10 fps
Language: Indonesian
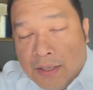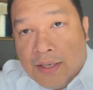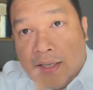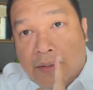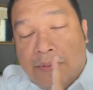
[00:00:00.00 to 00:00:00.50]

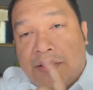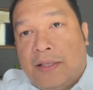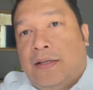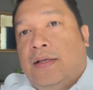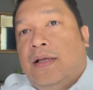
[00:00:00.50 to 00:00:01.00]
Ini
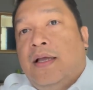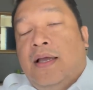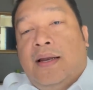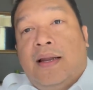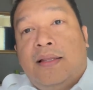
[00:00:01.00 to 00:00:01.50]
penting.
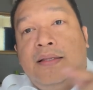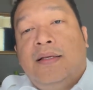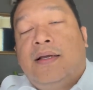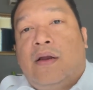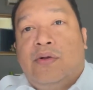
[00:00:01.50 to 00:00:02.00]

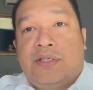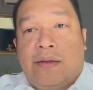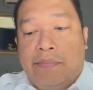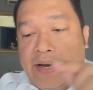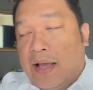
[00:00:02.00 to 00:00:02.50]
Nanti kalau saya
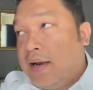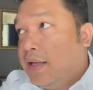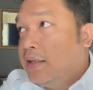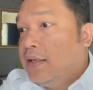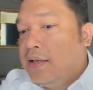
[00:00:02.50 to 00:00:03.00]
bedah
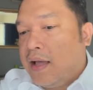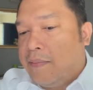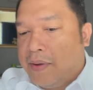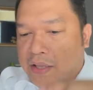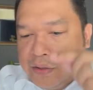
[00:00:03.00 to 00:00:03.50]
lagi
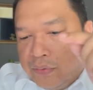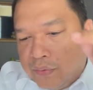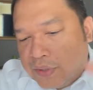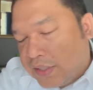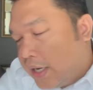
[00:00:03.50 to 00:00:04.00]
apa
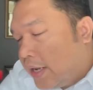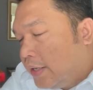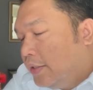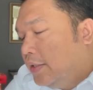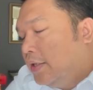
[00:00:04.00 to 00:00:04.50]
itu
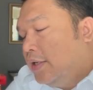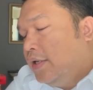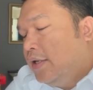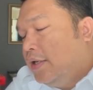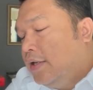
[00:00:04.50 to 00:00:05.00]
kesadaran
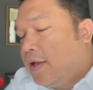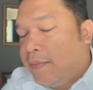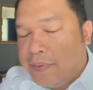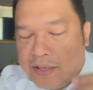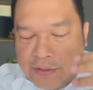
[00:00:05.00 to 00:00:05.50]
diri,
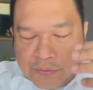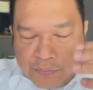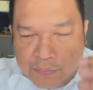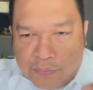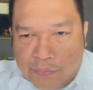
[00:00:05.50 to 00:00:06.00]
apa
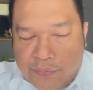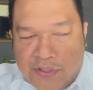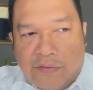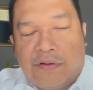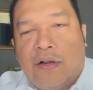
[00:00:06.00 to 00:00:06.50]
itu
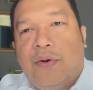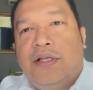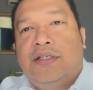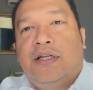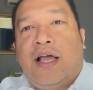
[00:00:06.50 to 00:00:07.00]
self
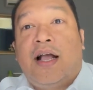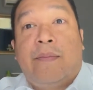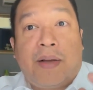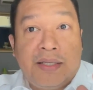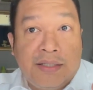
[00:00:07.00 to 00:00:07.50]
regulation
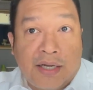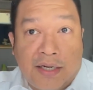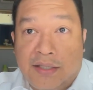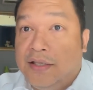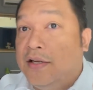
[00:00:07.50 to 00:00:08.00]
agak panjang
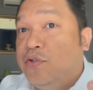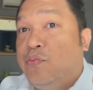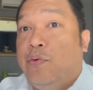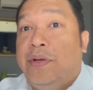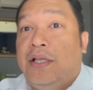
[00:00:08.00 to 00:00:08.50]
nanti jadi 10
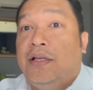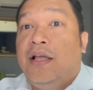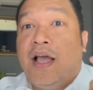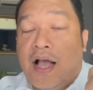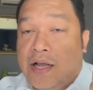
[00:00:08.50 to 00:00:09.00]
menit,
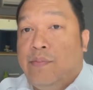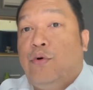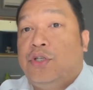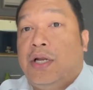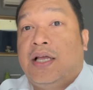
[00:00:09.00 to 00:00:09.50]
agak
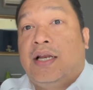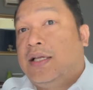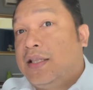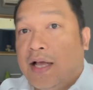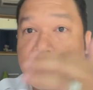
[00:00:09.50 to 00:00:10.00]
membosankan.
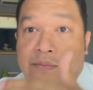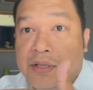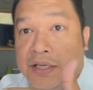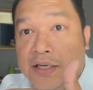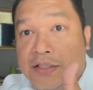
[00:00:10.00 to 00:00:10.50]
Kita akan
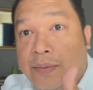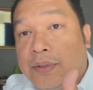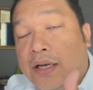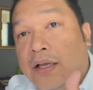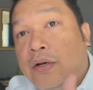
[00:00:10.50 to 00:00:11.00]
bikin di
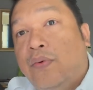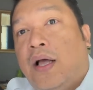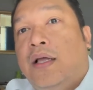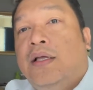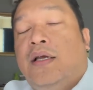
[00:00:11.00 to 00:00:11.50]
chapter yang
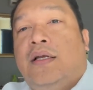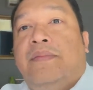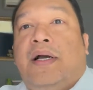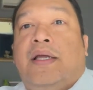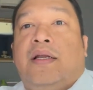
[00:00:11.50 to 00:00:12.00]
kedua,
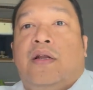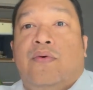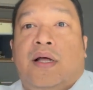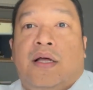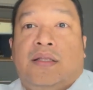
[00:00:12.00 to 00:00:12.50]
di bagian
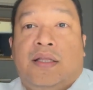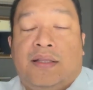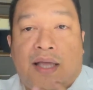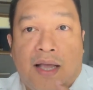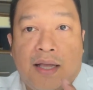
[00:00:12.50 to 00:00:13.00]
kedua
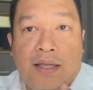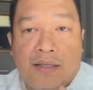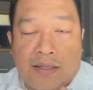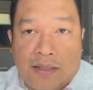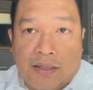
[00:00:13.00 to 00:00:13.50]
tentang
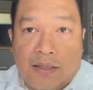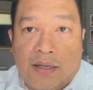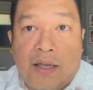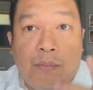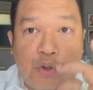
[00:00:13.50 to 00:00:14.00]
uh,
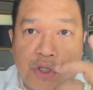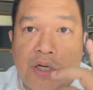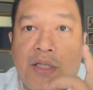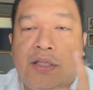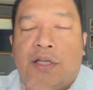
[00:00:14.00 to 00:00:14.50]

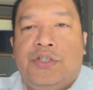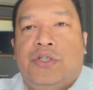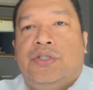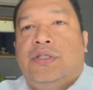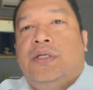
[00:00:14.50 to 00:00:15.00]
emotional
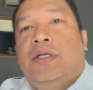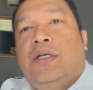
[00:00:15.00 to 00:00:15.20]
intelligence.